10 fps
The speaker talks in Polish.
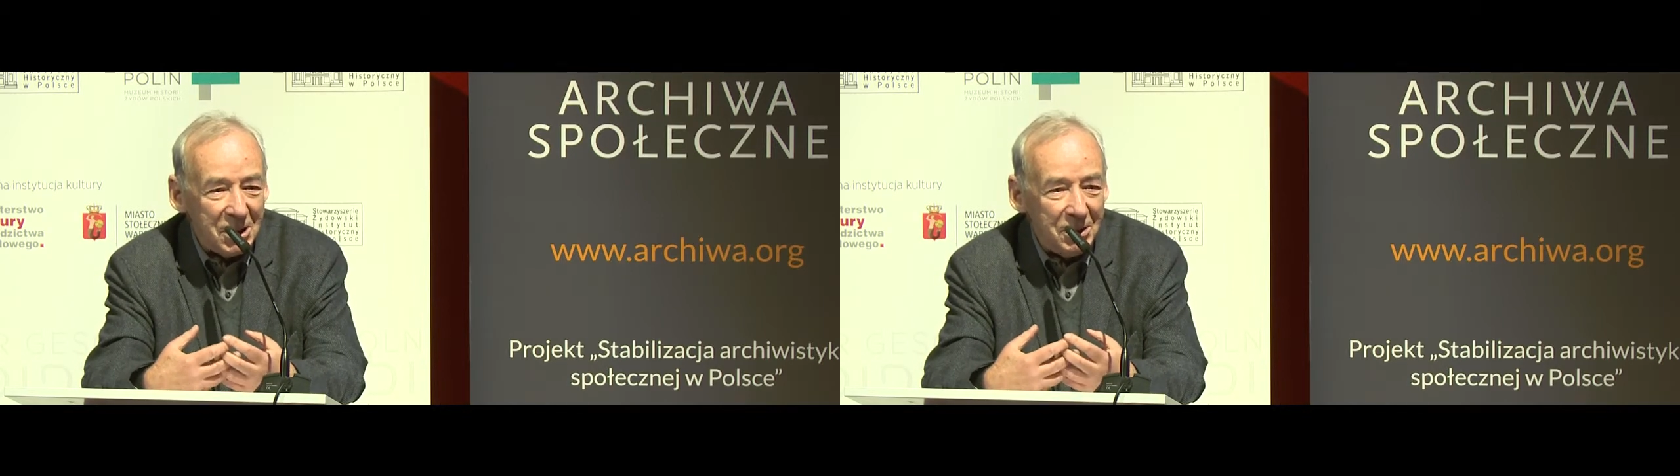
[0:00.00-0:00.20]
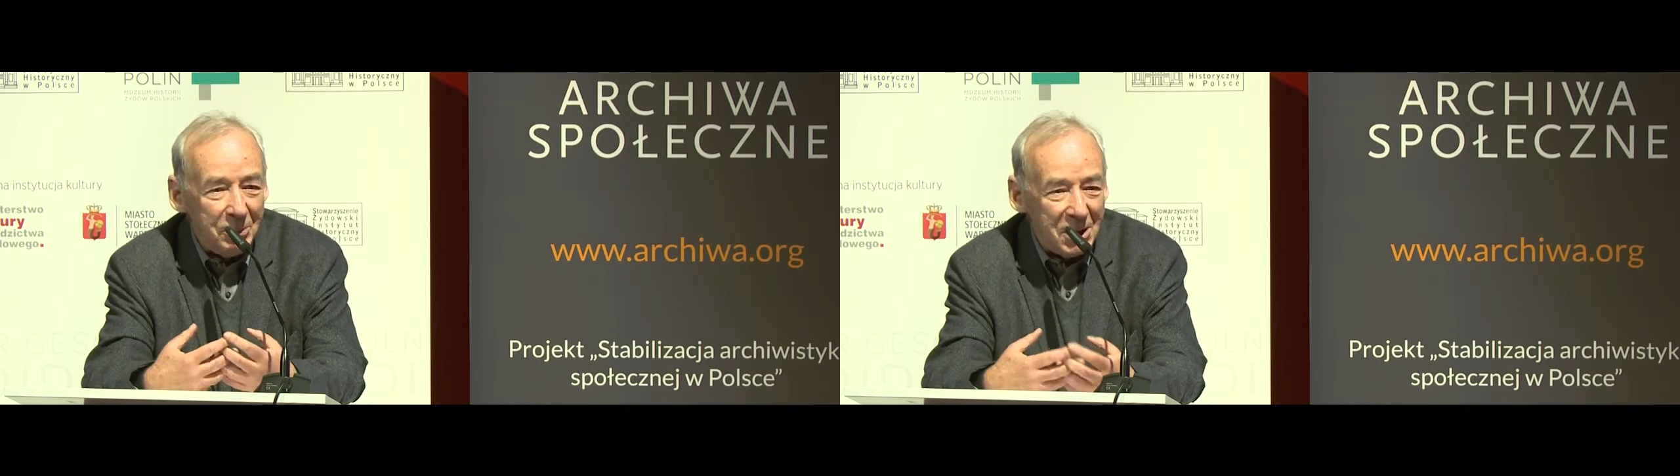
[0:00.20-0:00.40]

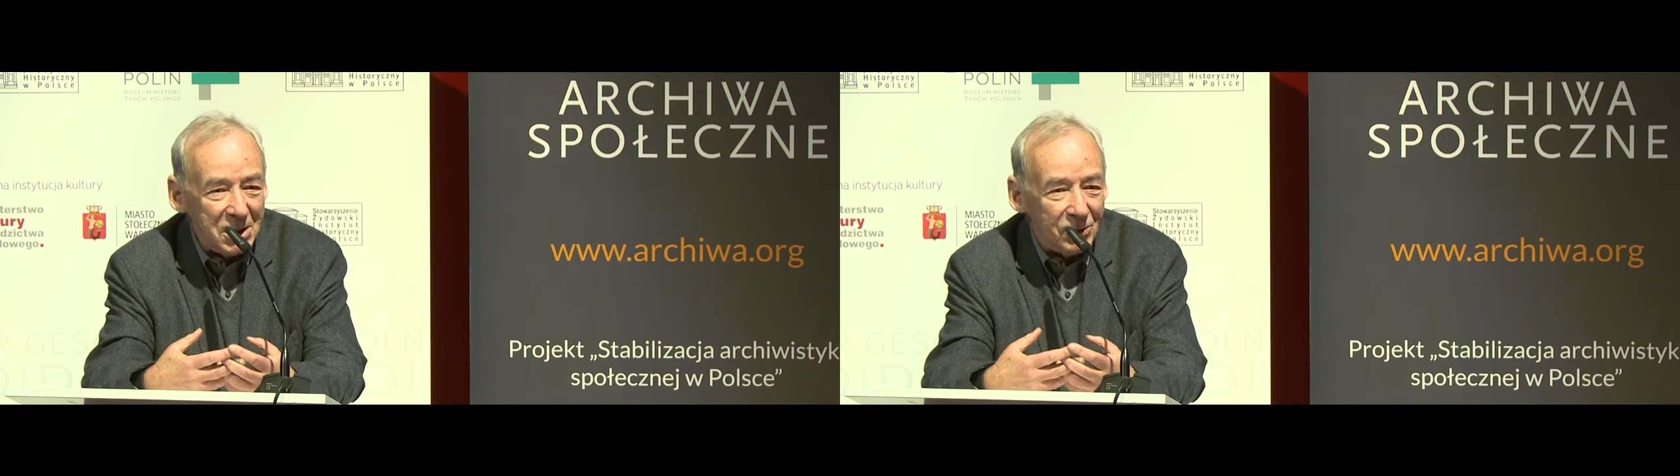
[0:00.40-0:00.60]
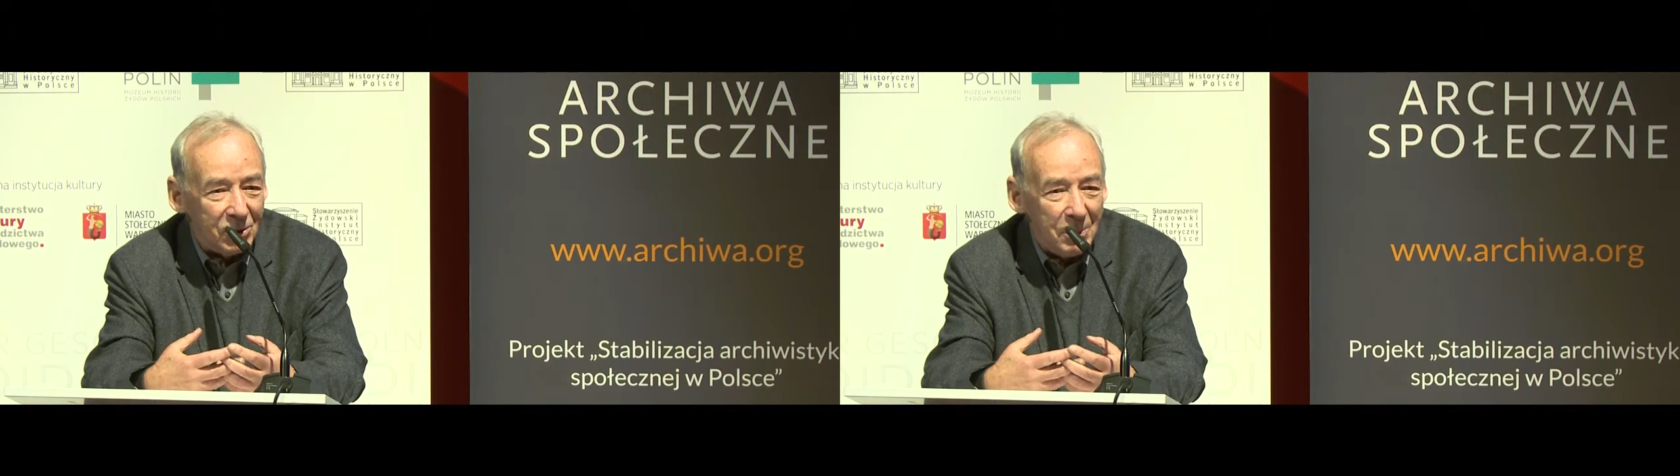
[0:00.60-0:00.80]
kiedy
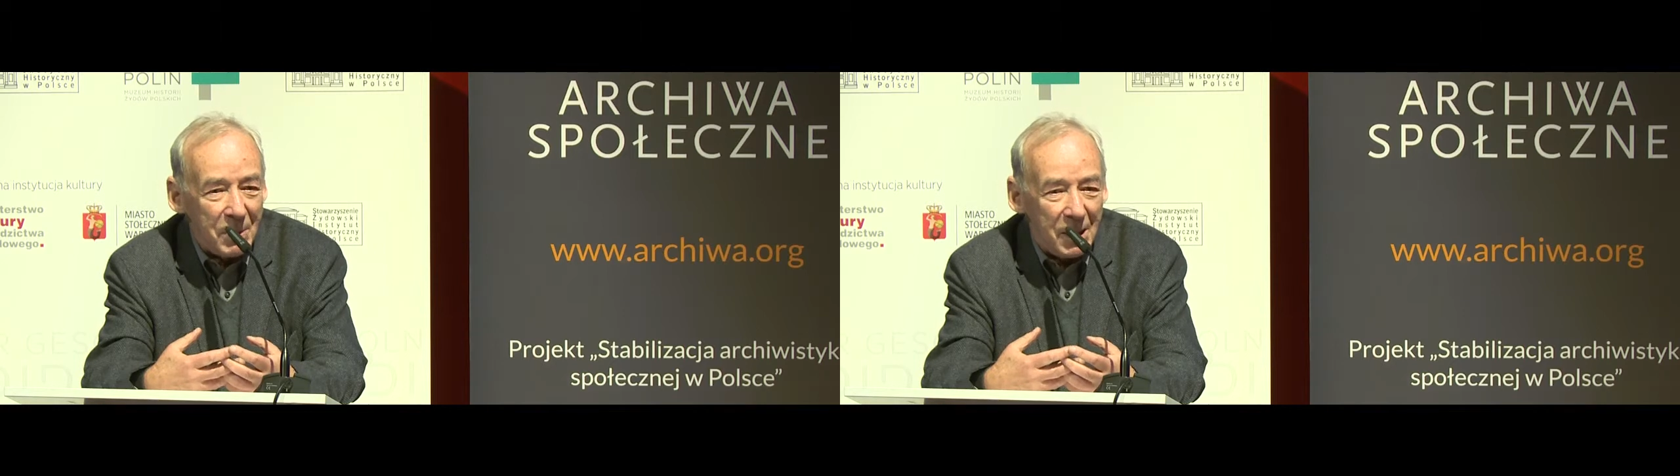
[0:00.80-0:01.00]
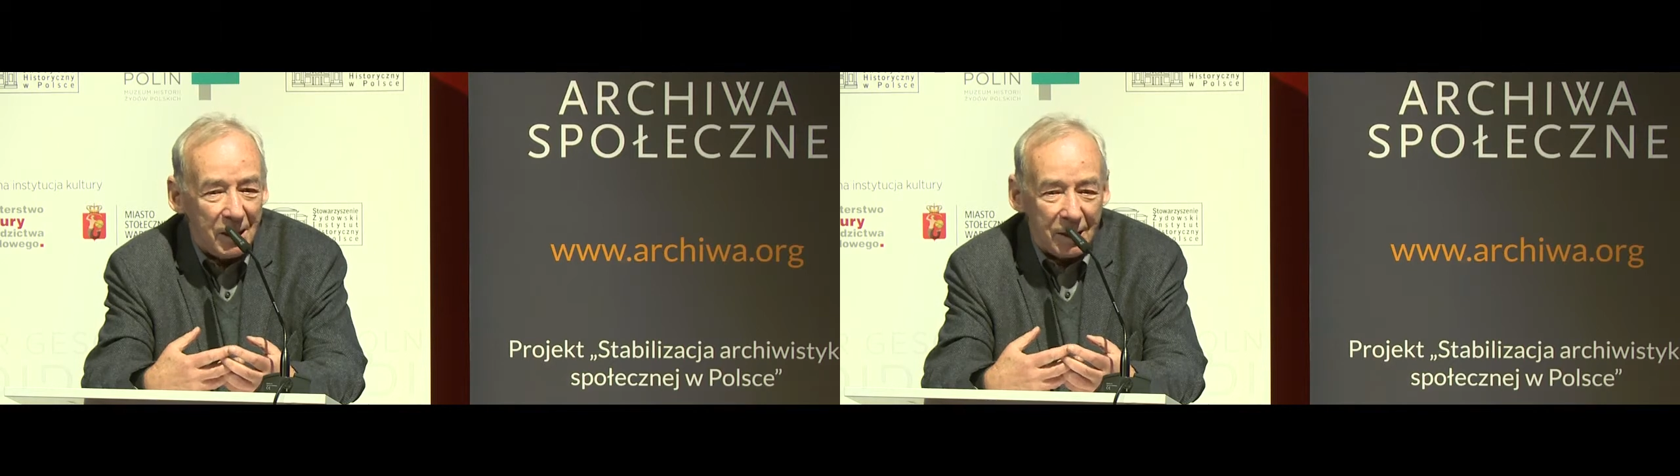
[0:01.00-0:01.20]
Państwo
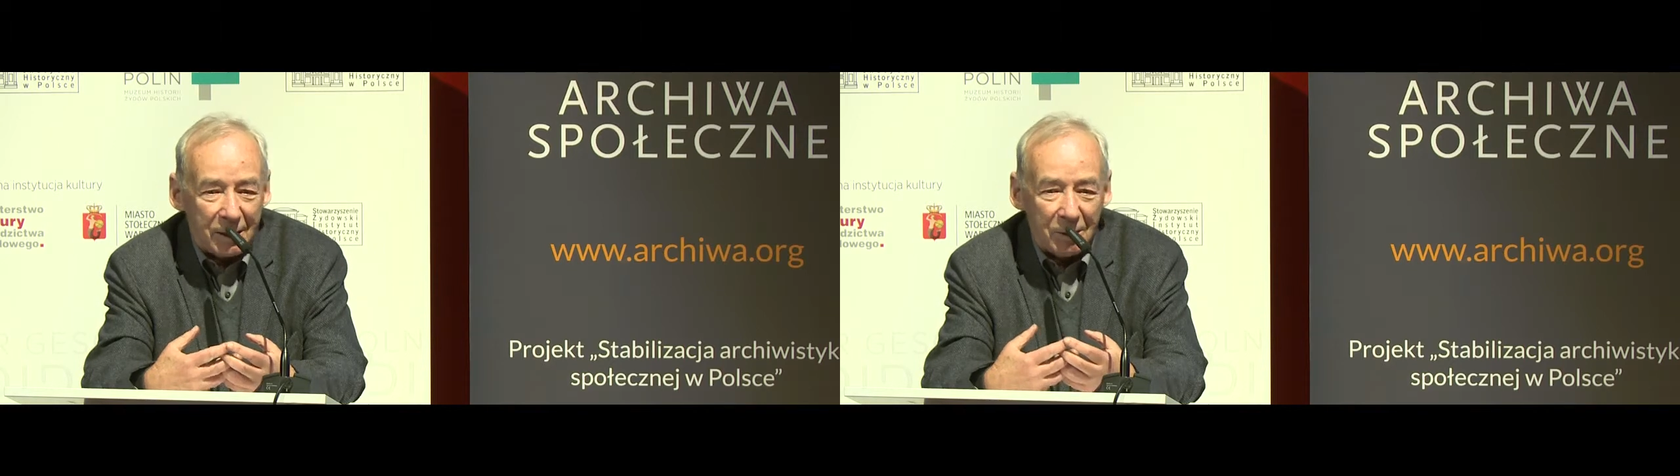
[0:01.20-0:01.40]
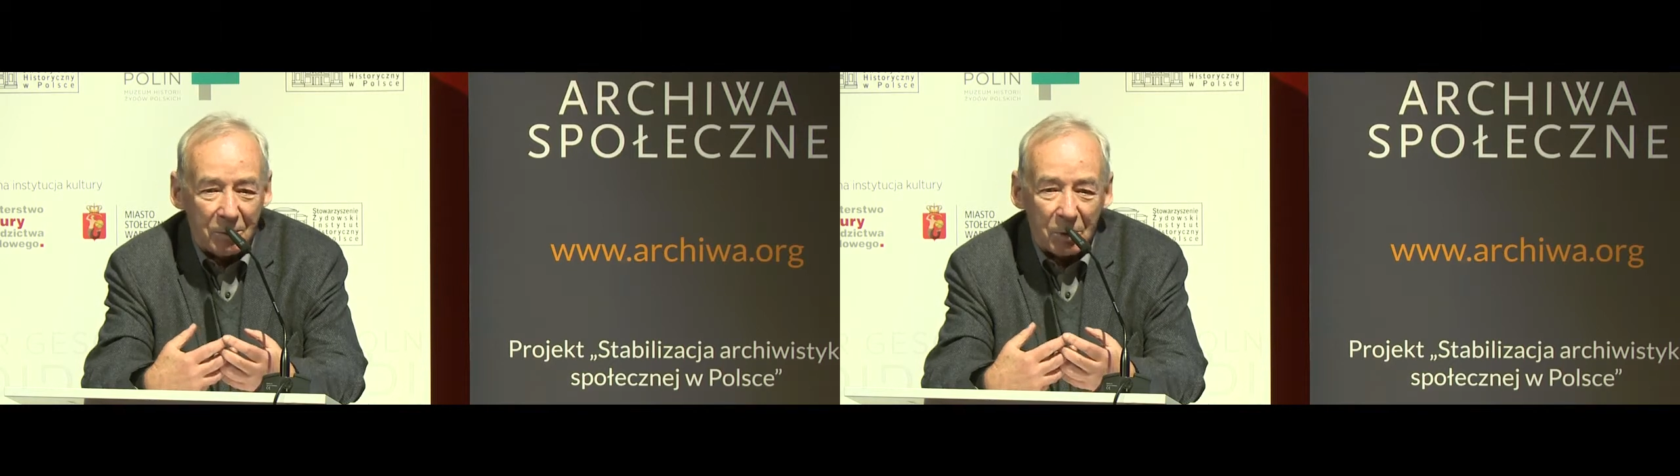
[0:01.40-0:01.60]

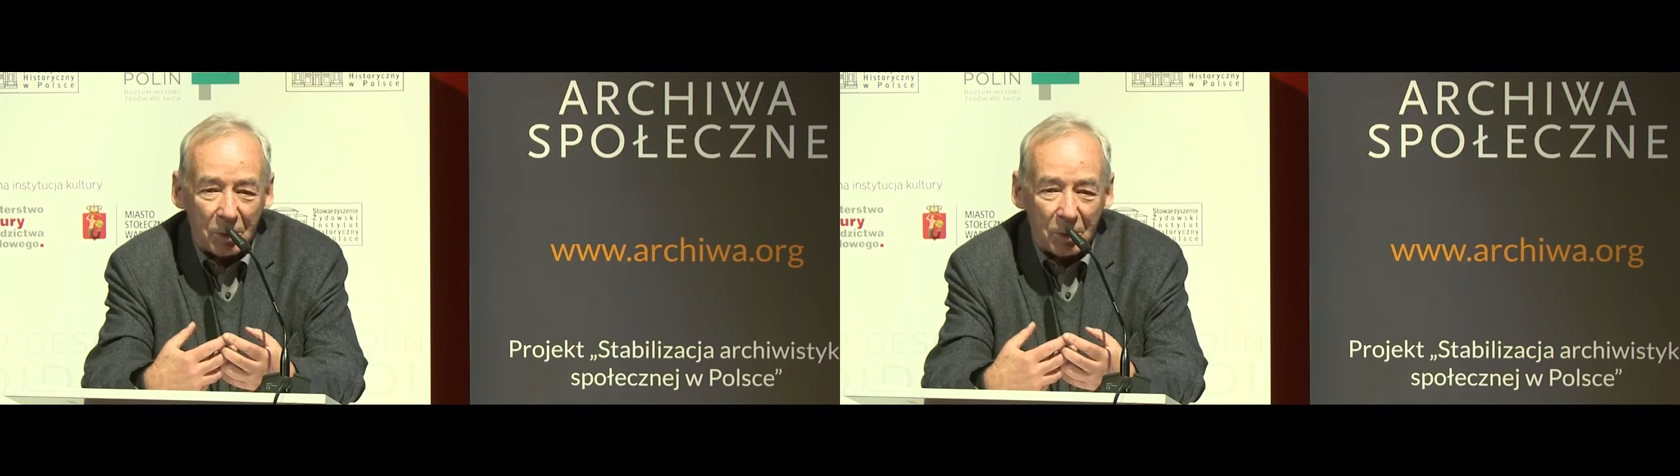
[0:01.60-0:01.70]
y,